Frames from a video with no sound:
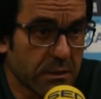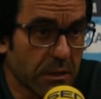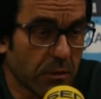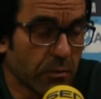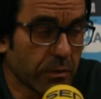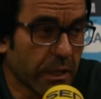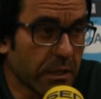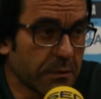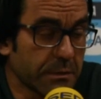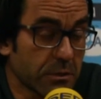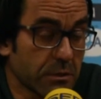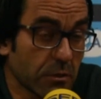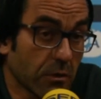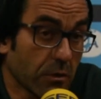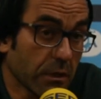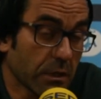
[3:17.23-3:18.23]
segunda
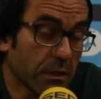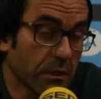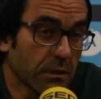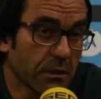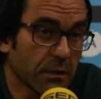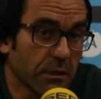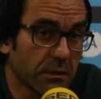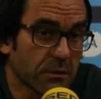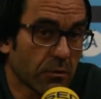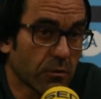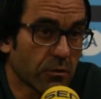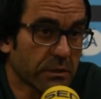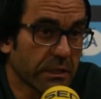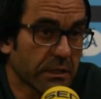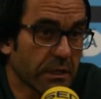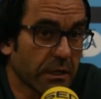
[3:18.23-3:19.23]
división y, son
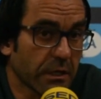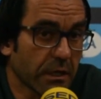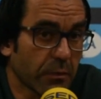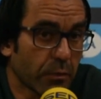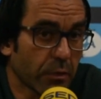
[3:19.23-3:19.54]
los que tienen